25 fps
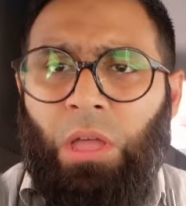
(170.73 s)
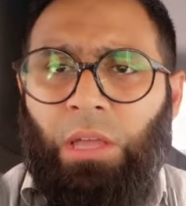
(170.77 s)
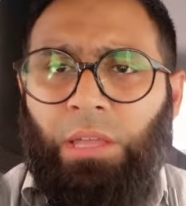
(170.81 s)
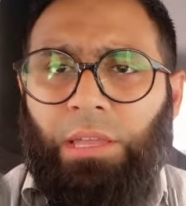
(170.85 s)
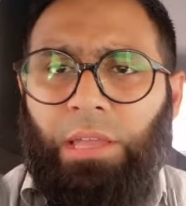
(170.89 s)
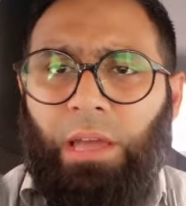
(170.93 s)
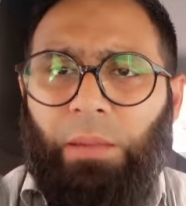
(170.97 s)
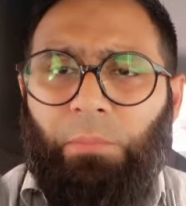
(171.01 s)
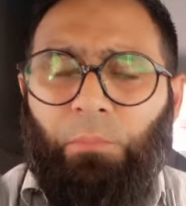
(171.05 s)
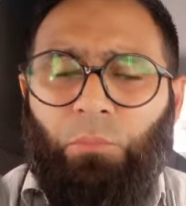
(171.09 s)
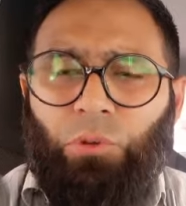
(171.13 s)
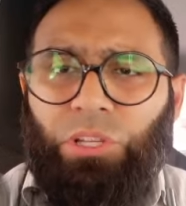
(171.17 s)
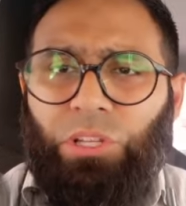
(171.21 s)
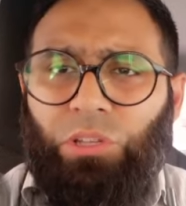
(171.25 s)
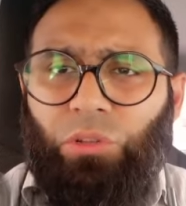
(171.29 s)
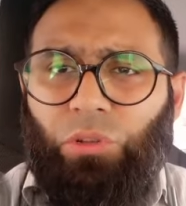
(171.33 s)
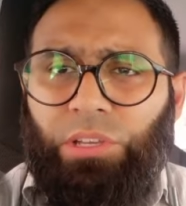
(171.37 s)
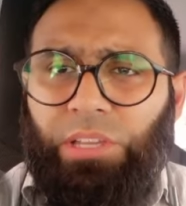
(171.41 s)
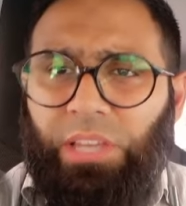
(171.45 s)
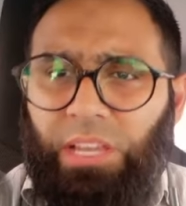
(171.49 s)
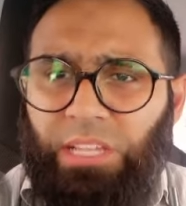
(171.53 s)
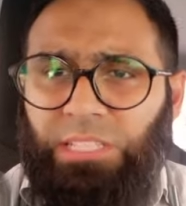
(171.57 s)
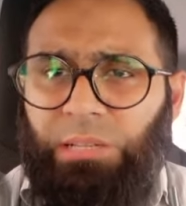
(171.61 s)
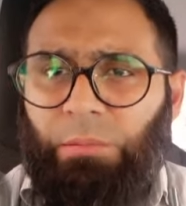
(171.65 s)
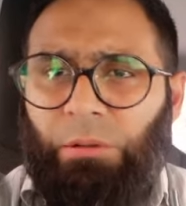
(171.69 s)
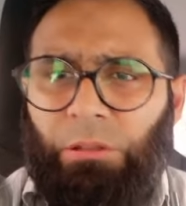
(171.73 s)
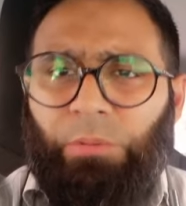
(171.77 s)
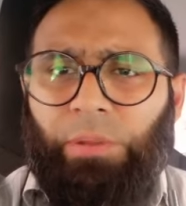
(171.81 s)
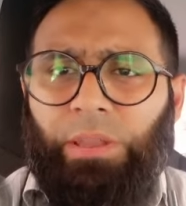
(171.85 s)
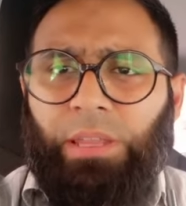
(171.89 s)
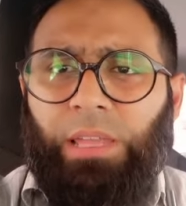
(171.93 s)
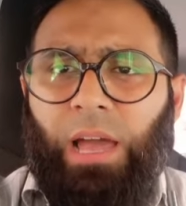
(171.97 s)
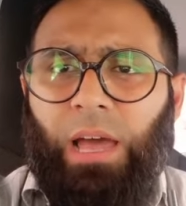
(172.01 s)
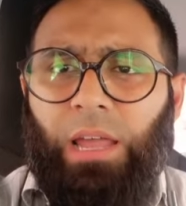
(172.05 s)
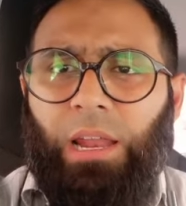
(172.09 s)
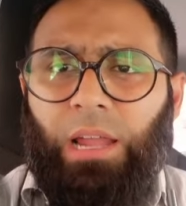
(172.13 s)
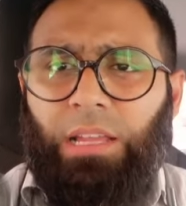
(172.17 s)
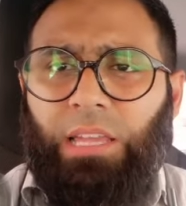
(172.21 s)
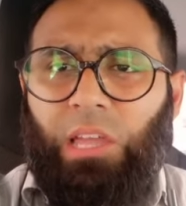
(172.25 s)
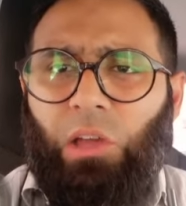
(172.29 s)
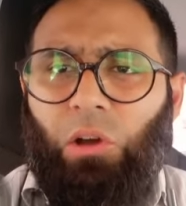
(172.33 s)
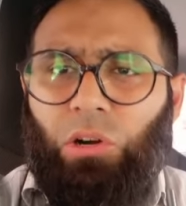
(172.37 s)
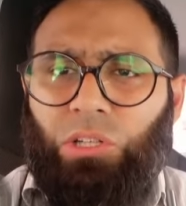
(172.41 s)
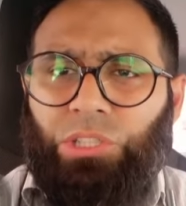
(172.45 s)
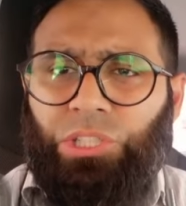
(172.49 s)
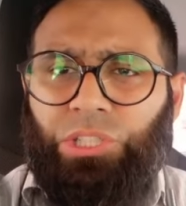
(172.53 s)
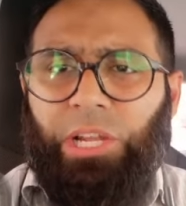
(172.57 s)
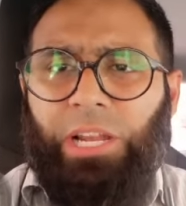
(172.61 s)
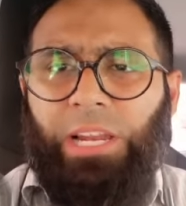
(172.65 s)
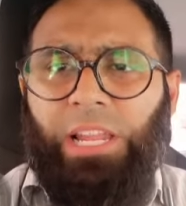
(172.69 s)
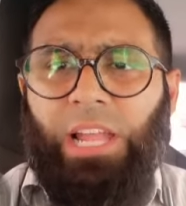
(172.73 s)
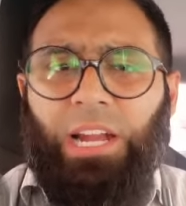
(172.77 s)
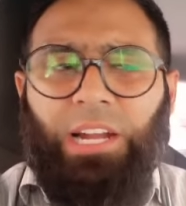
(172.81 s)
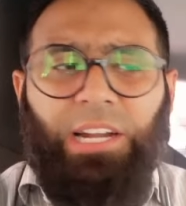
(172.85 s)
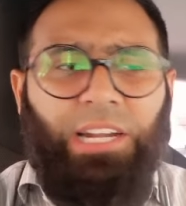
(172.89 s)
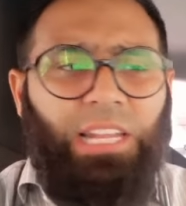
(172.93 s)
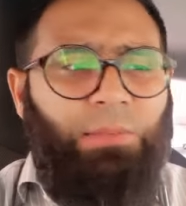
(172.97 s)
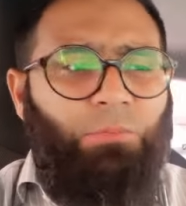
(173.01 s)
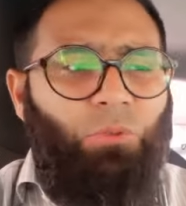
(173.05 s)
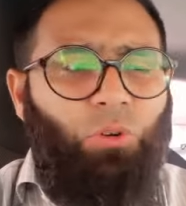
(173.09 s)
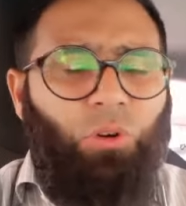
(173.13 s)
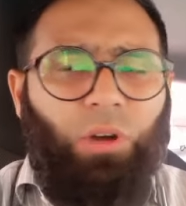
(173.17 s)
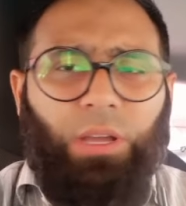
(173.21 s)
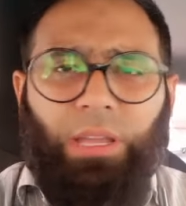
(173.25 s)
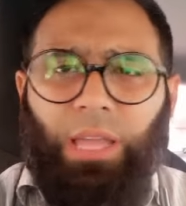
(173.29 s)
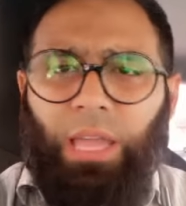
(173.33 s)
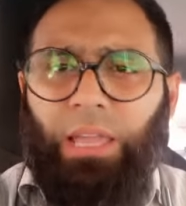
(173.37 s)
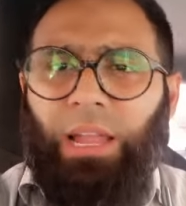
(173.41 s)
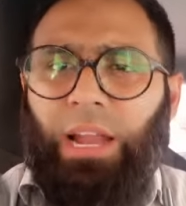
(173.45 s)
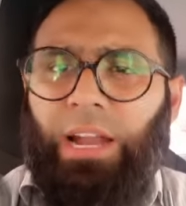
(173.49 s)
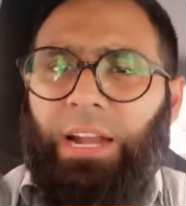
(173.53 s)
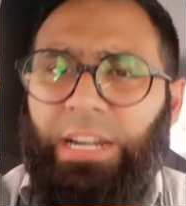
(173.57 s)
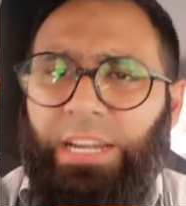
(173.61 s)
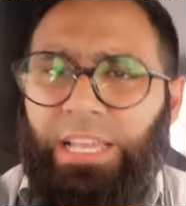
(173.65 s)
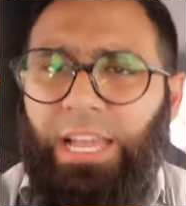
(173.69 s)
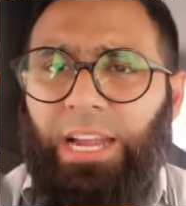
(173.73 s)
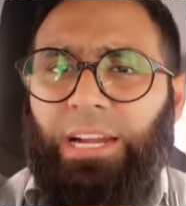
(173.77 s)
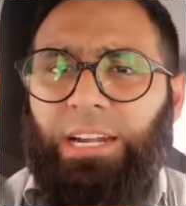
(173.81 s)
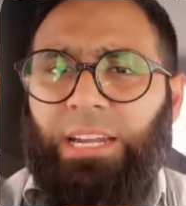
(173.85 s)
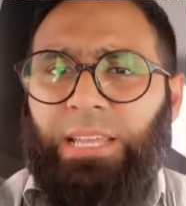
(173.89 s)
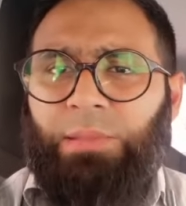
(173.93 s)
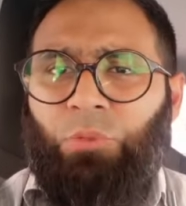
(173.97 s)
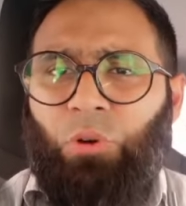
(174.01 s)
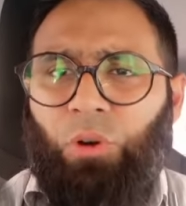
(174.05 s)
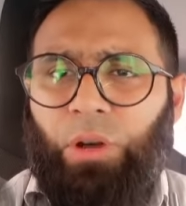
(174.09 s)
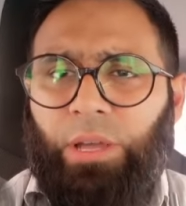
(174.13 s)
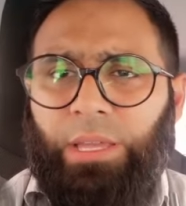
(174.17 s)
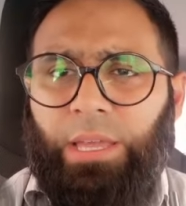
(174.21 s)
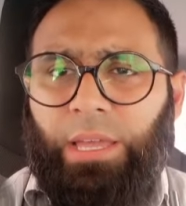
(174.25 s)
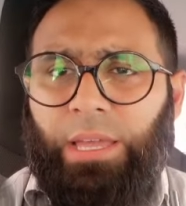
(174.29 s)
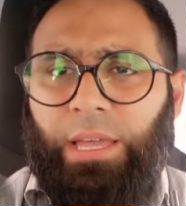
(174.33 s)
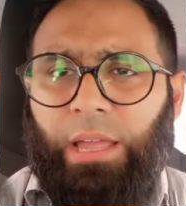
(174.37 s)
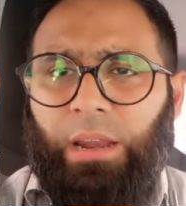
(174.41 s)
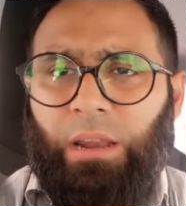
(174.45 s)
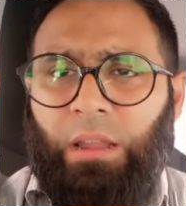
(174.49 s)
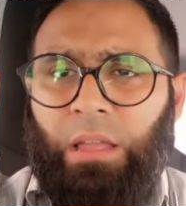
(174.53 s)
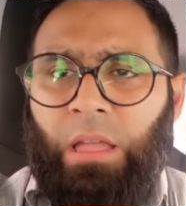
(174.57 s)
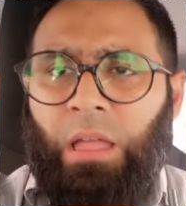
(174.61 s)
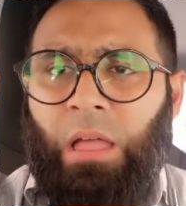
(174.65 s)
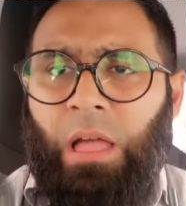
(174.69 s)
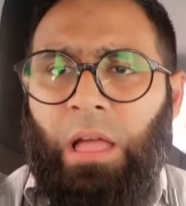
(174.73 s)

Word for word: यार मुझे तो ये समझ में नहीं आ रहा कि ऑस्ट्रेलिया की टीम हो गई है या इंडिया की टीम हो गई है यार